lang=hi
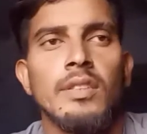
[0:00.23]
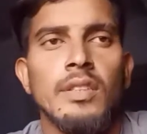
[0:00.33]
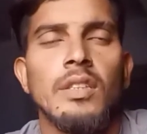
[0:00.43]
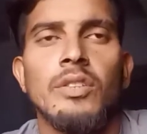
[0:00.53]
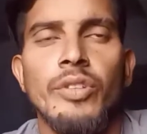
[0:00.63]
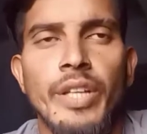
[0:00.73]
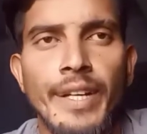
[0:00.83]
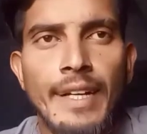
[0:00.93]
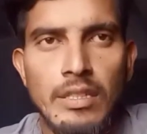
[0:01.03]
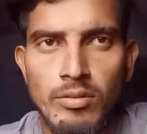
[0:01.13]
तो हे
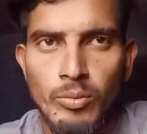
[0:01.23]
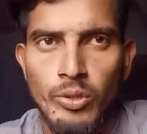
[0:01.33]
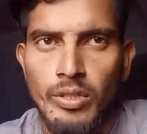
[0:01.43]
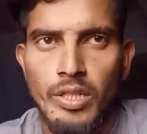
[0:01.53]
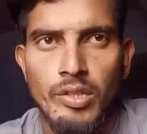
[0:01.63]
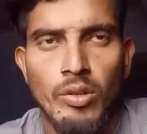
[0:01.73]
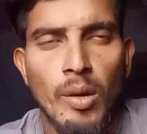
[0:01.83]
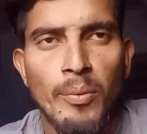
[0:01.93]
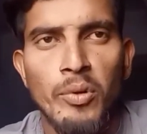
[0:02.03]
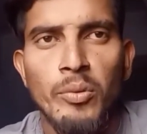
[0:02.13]
गाइस गुड मॉर्निंग कैसे हो
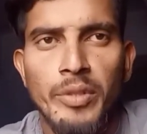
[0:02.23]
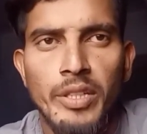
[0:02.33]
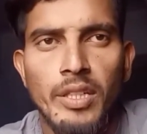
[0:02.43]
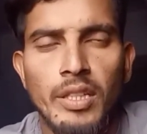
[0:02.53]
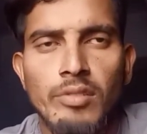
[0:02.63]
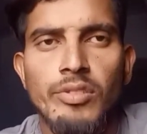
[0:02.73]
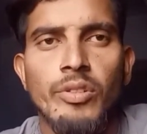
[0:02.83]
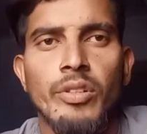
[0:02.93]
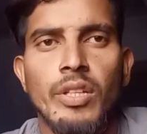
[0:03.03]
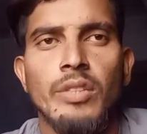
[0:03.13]
आप लोग उम्मीद करता हूँ अच्छे
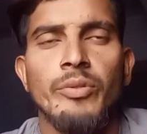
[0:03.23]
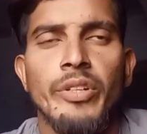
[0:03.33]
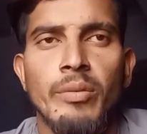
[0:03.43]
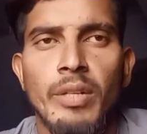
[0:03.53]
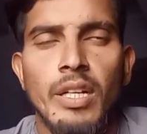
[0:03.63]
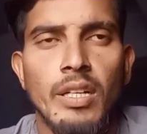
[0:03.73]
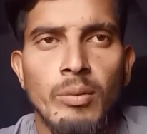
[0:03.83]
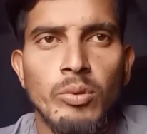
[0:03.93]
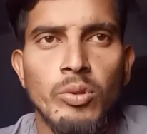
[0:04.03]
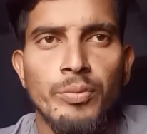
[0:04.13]
होंगे तो आज वीडियो बनाने का
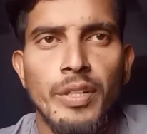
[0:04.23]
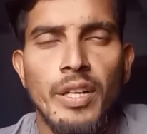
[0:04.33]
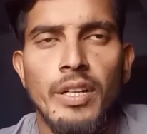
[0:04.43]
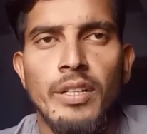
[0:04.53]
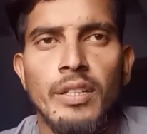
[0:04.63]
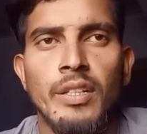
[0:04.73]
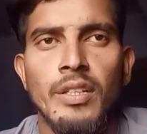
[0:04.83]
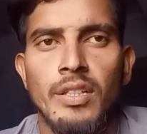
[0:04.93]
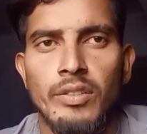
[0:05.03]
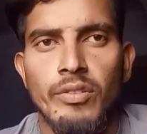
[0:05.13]
बहुत सुपर कारण
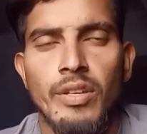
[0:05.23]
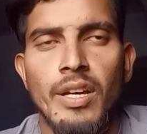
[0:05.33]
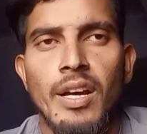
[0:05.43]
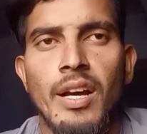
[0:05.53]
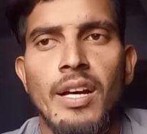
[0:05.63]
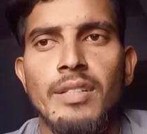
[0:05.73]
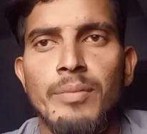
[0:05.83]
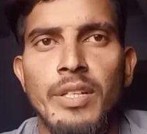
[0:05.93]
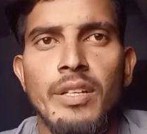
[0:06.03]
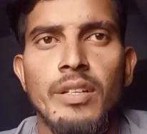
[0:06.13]
क्योंकि आज
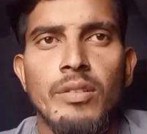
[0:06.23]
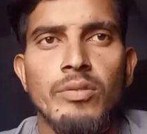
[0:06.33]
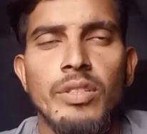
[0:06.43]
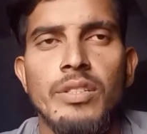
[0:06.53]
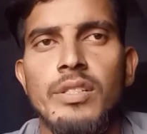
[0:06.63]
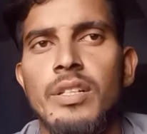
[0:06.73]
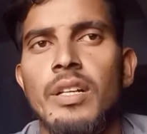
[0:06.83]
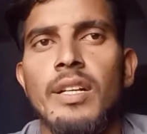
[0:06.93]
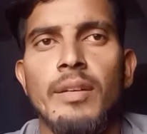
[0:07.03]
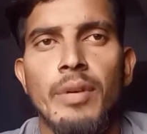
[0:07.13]
मैं कुछ ऐसे सिंगर
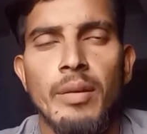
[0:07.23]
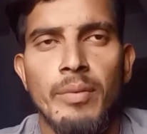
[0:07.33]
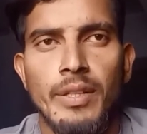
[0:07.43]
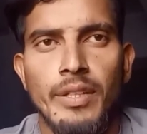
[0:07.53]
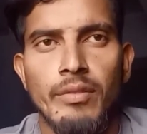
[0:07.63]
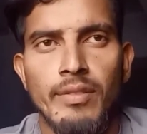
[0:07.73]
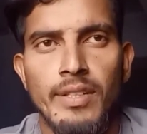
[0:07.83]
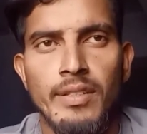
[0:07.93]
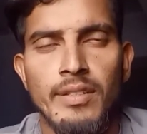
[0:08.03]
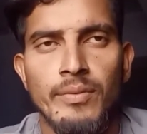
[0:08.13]
के बारे में बात करूँगा
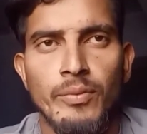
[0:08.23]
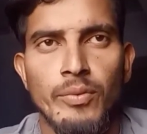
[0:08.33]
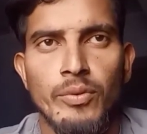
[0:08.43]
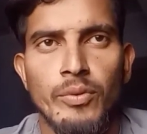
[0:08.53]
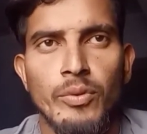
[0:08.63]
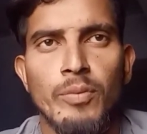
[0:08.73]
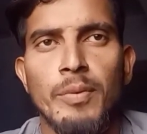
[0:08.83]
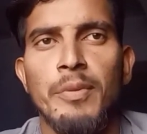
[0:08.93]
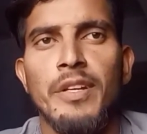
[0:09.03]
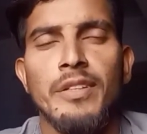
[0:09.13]
उनको
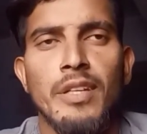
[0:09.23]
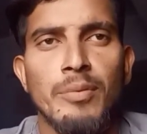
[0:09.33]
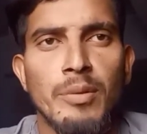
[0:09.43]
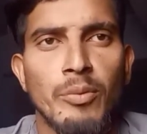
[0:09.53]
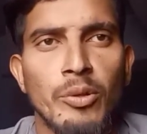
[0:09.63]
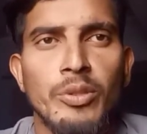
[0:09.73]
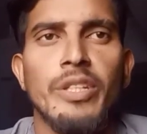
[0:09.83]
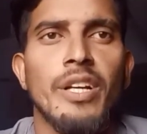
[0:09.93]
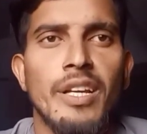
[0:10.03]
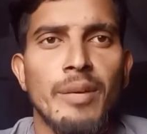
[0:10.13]
पब्लिक की तरफ से बहुत ही
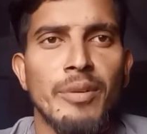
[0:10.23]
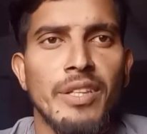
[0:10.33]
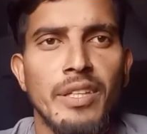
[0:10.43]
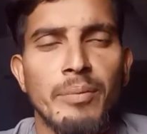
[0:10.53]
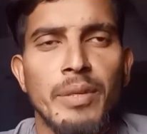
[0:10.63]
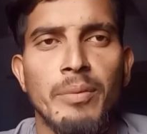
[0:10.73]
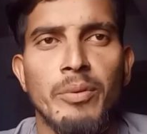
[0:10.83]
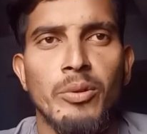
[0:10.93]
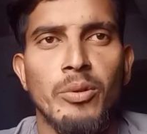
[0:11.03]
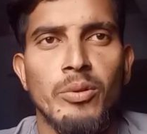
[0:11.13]
गालियाँ मिलती फिर भी वो
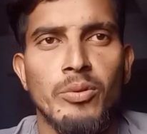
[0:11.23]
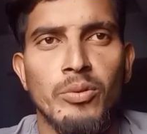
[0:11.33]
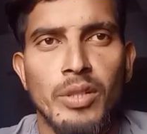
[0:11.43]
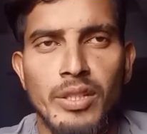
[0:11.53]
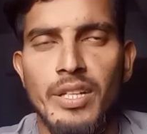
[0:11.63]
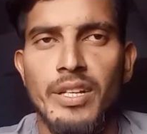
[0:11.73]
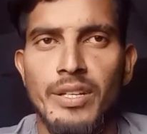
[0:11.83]
दोनों सुधरते ही नहीं